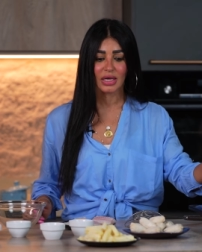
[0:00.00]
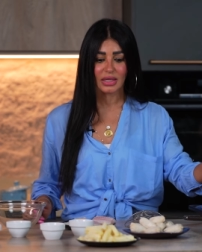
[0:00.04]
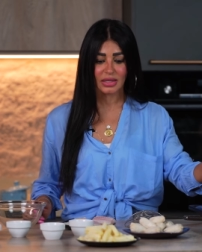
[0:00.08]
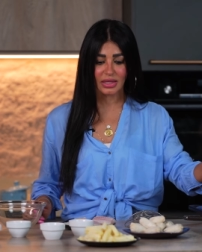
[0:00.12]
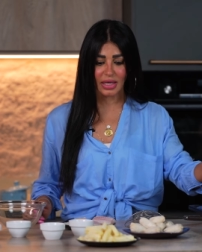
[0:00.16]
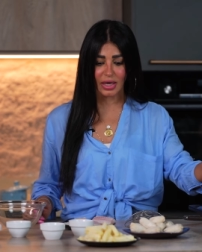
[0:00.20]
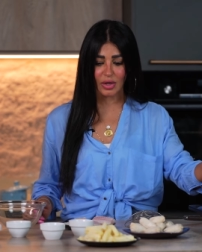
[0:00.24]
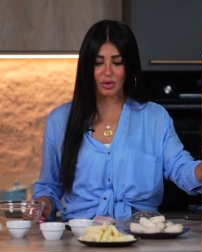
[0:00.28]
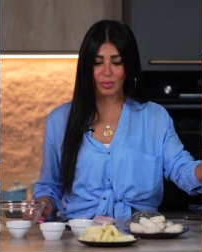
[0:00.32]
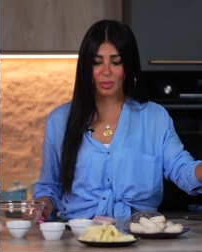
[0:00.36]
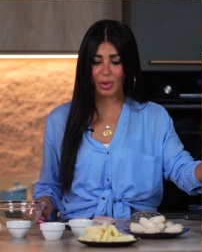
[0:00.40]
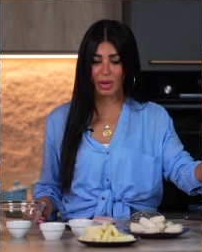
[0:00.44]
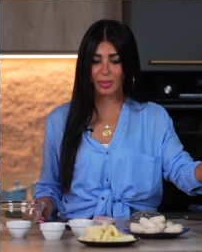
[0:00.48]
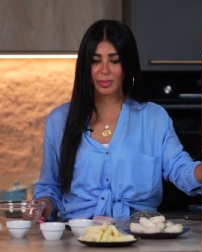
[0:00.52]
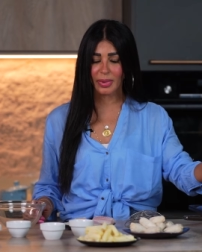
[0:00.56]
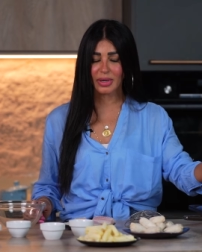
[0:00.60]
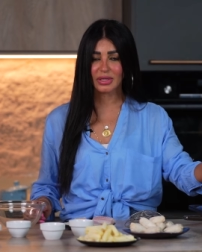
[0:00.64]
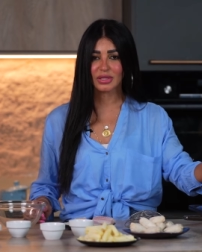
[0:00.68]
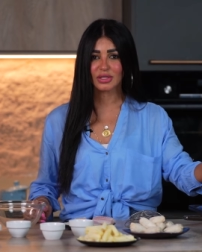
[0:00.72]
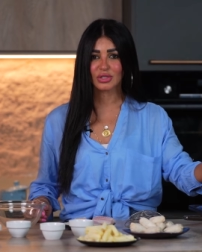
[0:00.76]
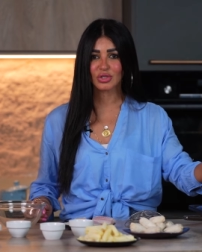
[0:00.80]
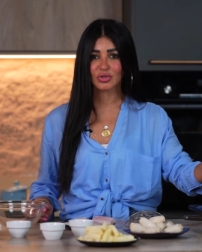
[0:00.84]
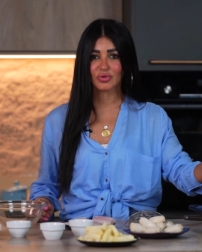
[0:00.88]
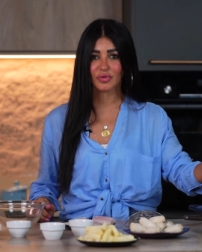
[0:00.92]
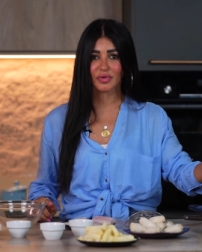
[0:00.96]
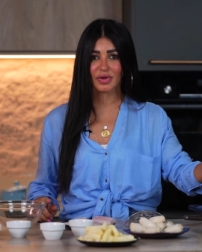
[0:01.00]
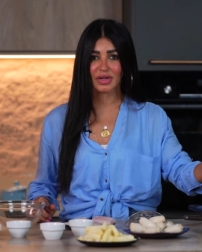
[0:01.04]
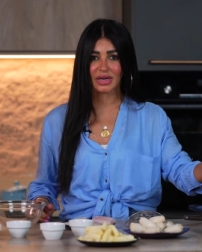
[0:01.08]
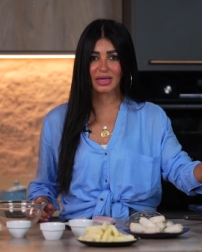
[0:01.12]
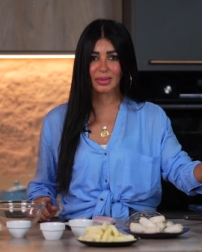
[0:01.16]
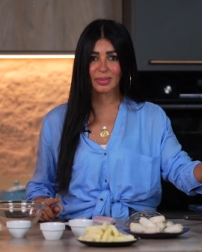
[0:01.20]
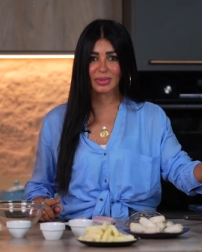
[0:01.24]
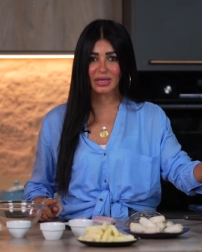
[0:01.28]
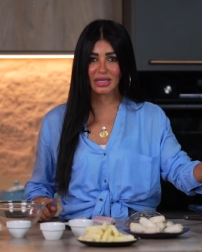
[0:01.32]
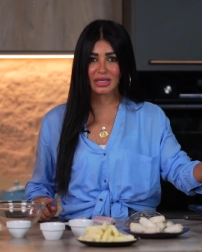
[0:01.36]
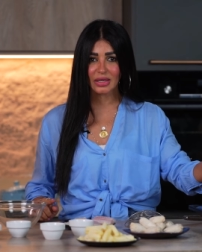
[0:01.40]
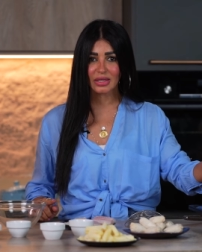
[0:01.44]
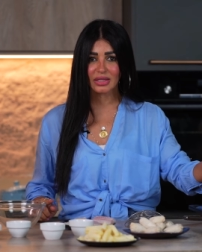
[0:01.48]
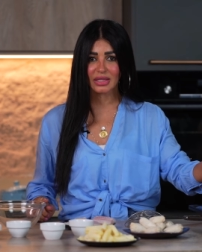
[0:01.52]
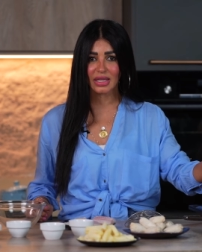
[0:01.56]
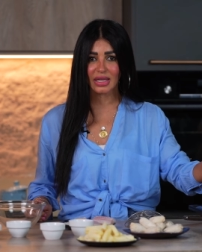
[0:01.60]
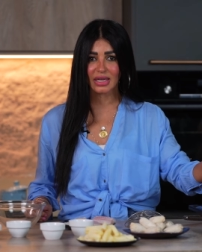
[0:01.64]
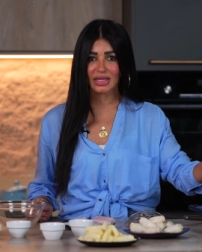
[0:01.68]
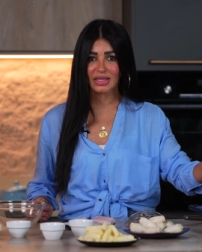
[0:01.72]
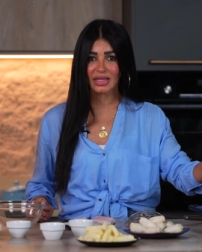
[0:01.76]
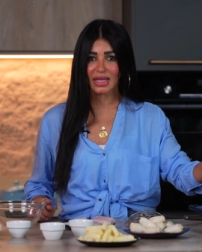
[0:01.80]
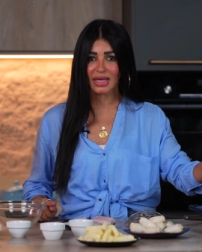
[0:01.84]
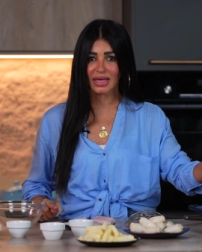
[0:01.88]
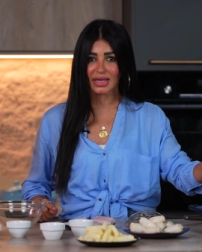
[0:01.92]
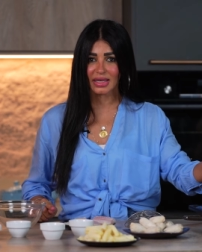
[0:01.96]
تعالوا مع بعض نشوف هنعمل ايه
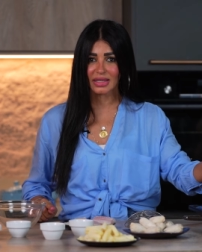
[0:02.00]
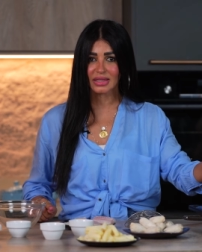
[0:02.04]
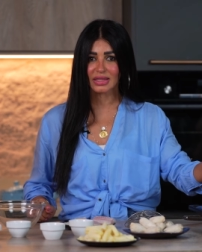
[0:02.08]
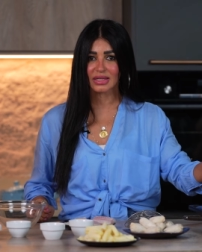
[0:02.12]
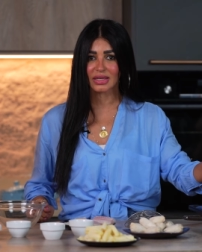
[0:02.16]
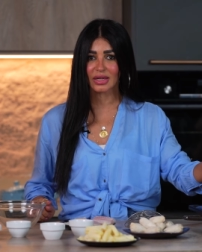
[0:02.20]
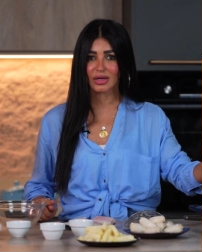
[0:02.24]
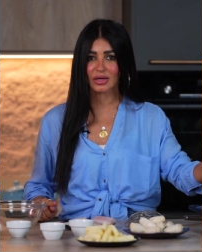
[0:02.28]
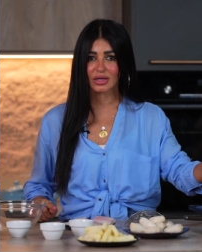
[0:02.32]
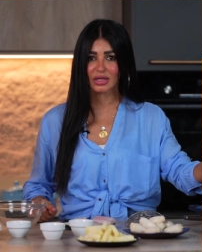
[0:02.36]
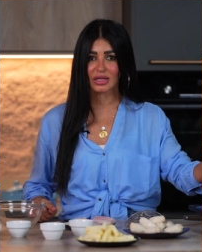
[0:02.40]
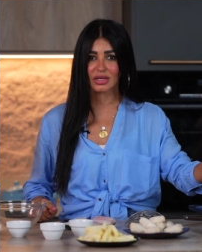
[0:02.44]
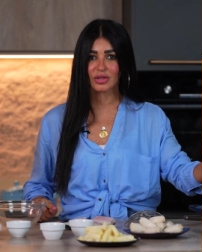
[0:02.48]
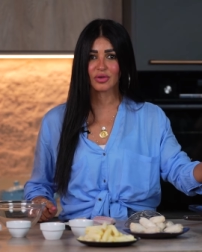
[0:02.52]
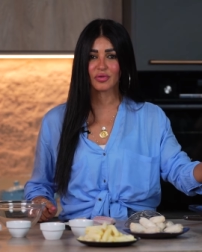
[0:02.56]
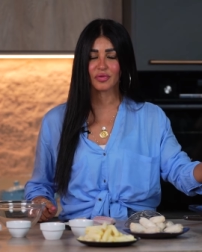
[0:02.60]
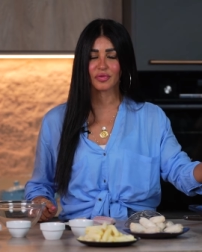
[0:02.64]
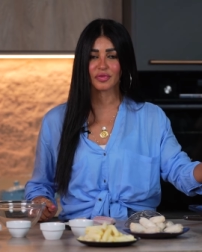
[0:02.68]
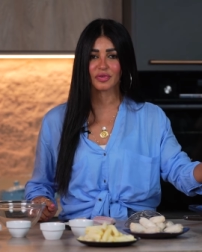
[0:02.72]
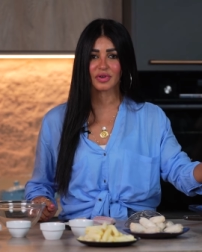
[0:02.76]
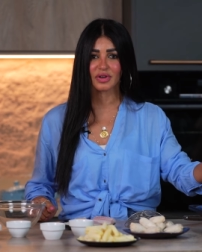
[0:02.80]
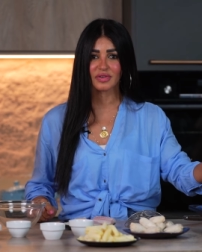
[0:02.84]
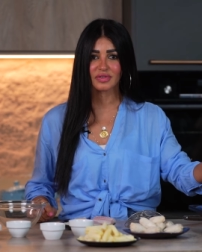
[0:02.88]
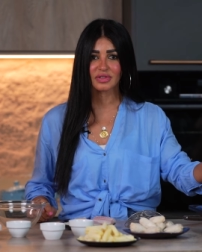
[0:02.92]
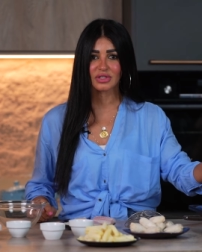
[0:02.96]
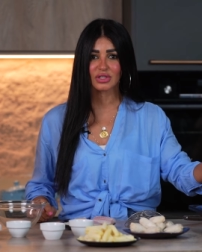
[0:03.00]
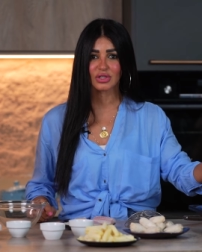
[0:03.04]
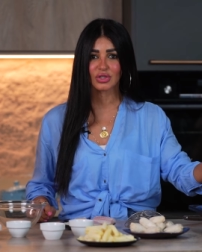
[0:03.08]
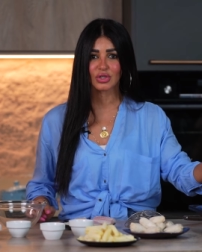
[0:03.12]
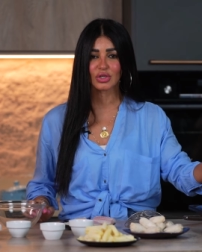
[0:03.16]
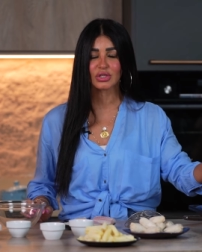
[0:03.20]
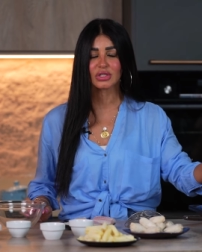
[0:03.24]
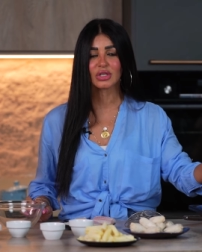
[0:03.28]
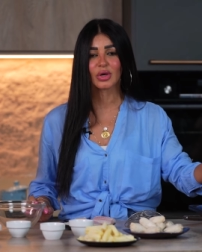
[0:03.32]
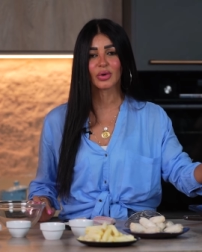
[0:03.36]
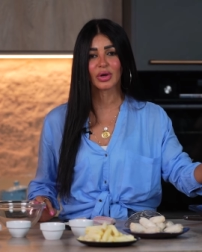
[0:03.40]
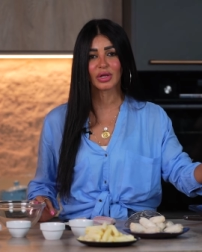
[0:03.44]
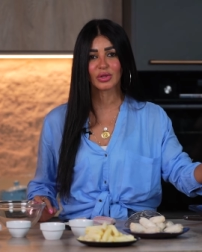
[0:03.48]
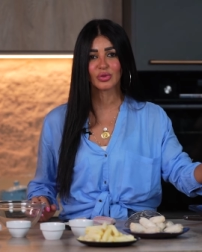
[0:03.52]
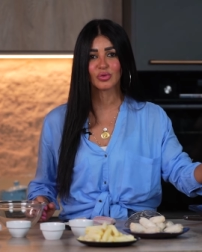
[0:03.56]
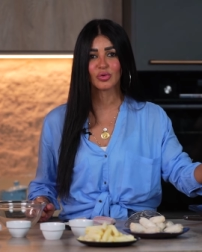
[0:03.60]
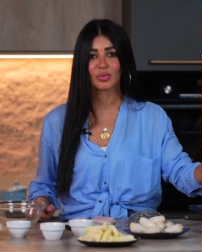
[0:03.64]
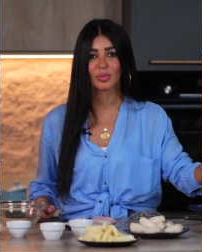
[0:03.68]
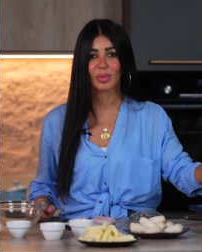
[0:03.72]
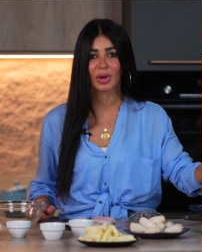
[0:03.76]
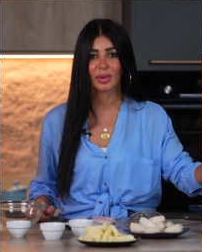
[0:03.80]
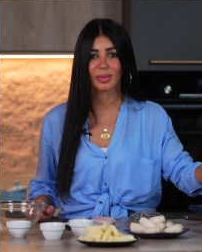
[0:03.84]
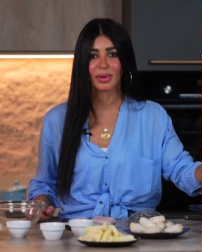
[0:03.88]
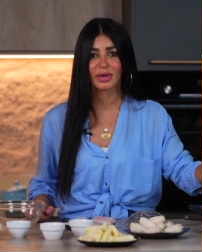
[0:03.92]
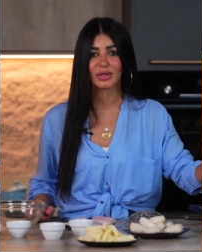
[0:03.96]
الثلاث حاجات اللي هنقليهم في نفس الطاسه وهندوق
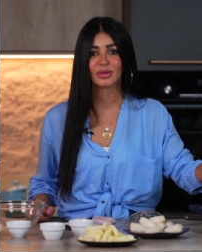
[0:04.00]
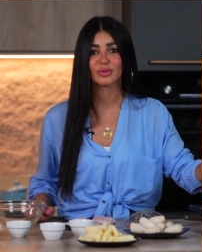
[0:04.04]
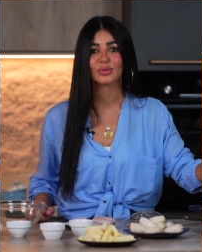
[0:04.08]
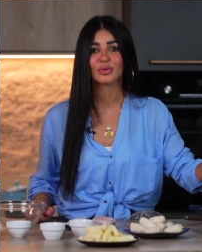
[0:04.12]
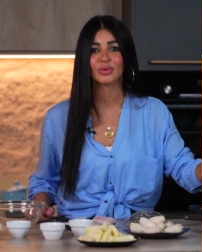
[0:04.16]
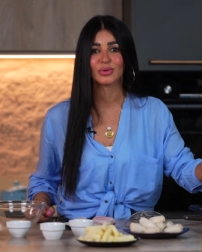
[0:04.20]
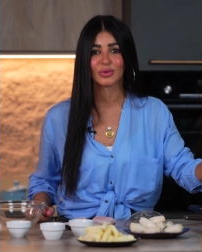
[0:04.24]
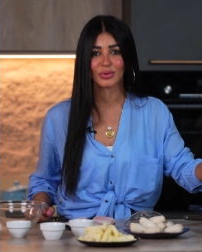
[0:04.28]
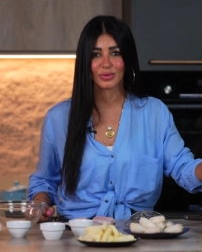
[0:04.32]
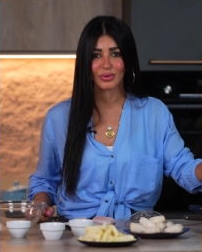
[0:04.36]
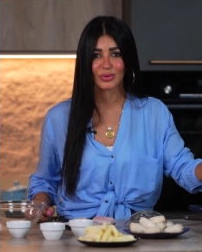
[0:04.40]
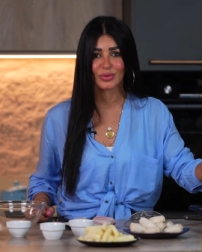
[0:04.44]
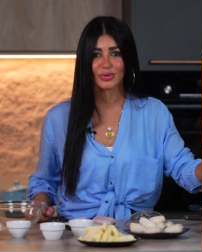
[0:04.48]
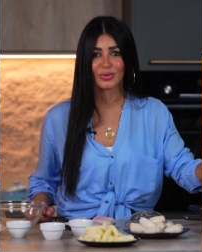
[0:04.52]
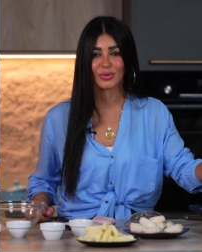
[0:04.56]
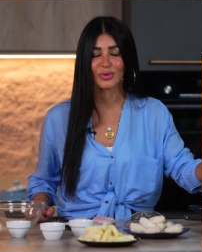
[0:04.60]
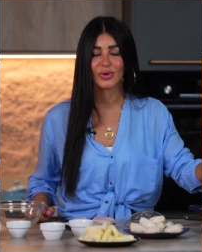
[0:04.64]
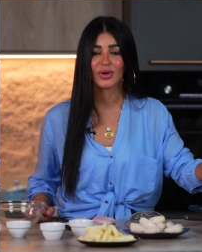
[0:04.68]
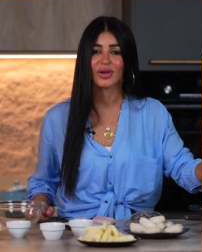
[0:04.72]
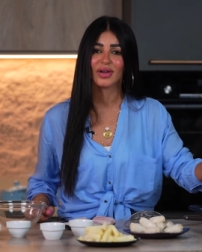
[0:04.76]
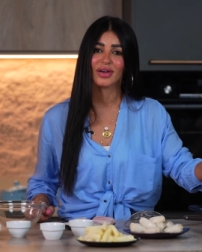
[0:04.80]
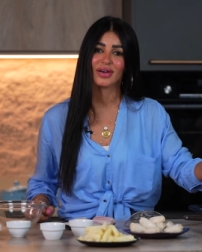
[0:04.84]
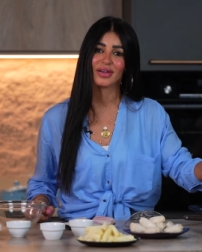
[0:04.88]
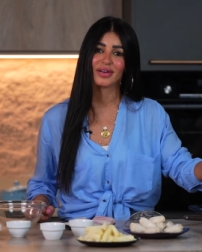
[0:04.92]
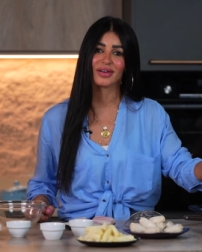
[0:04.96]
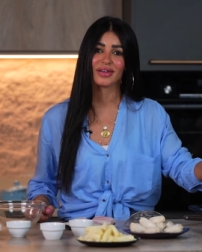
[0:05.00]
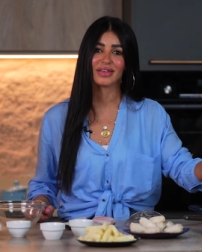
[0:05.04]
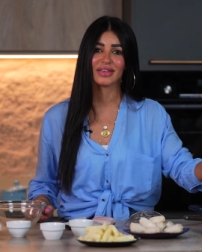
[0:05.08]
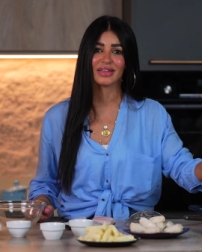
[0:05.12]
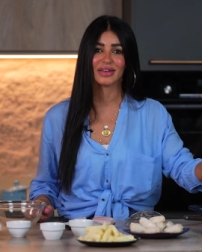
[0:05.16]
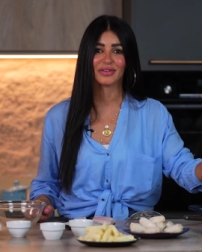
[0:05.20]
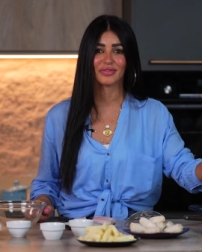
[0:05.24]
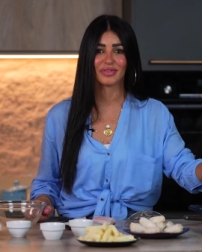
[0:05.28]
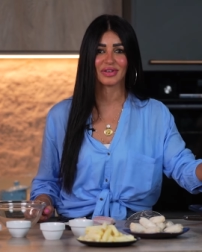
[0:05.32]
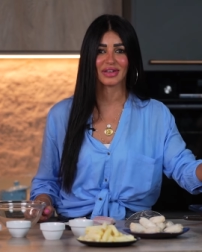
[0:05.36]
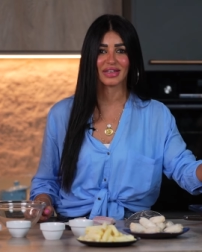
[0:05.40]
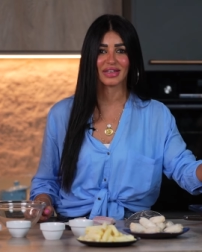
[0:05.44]
مع بعض ونقول لكم راينا في